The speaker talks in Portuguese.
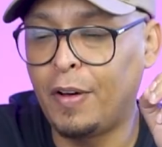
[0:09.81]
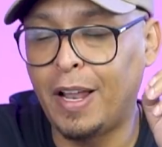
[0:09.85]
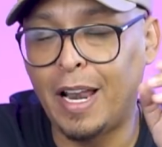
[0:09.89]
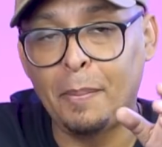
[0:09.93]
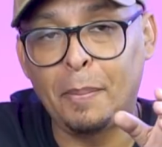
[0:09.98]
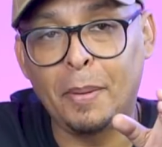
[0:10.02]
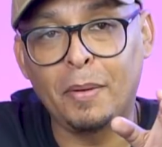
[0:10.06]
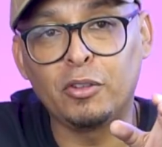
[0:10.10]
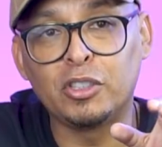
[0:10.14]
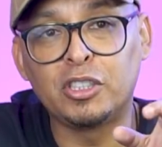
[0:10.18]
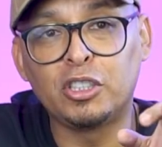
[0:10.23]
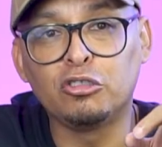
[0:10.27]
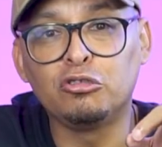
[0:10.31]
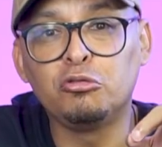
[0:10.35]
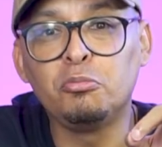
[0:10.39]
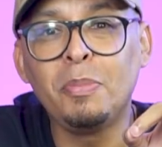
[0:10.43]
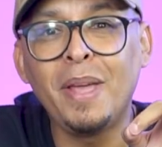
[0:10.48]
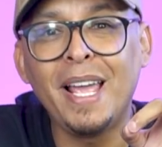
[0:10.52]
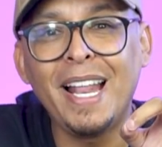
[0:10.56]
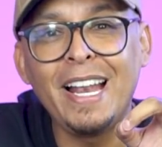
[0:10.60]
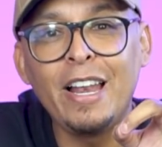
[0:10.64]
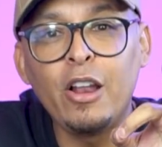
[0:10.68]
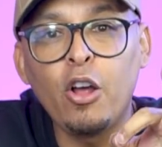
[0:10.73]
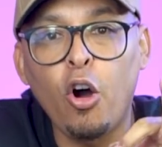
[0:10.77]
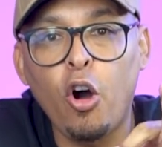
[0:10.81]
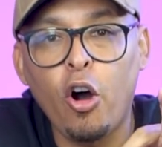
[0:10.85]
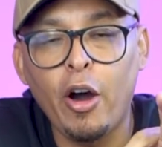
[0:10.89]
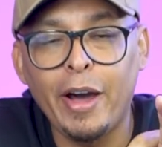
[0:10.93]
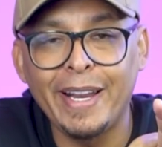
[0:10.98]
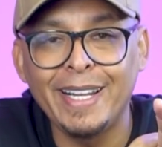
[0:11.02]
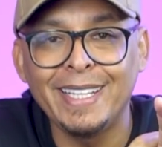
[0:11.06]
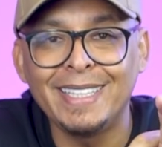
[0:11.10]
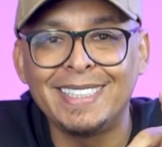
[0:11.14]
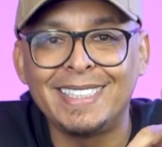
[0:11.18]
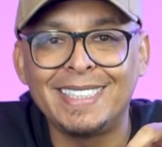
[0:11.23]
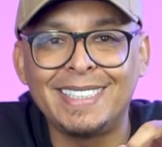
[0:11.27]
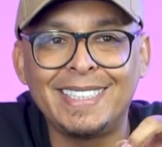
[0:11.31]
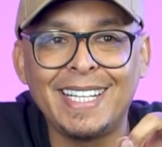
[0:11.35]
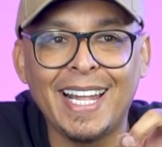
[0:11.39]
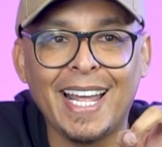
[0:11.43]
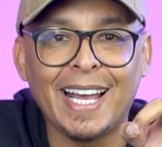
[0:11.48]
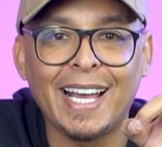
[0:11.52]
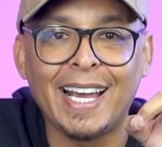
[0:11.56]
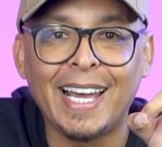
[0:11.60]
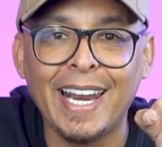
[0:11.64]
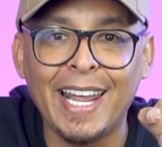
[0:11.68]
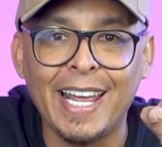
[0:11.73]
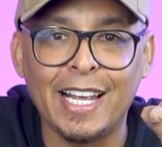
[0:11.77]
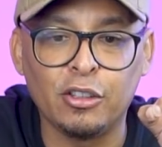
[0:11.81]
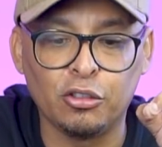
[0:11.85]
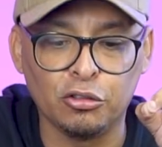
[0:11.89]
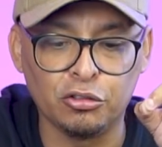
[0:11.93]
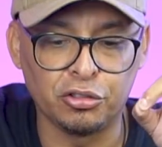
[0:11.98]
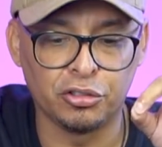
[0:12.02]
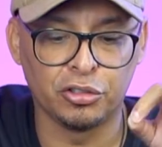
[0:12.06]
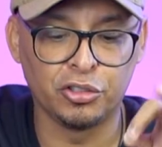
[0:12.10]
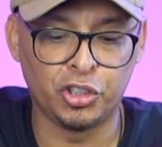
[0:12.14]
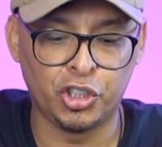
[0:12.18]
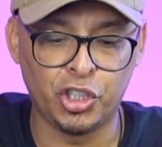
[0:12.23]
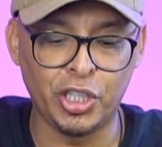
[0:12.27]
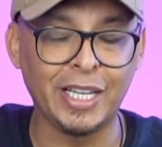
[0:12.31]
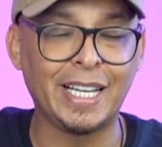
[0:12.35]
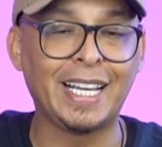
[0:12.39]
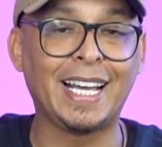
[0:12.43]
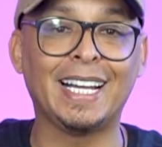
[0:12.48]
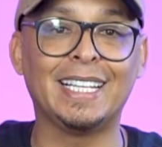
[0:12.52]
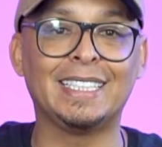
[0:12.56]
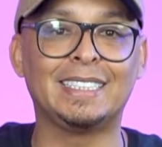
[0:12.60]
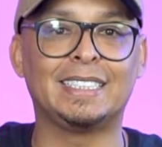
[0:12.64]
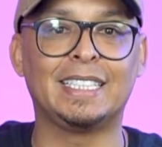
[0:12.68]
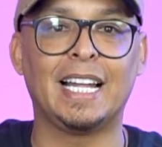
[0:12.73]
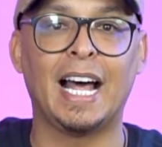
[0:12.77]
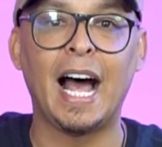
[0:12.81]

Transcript: falar para você os melhores segredos, dicas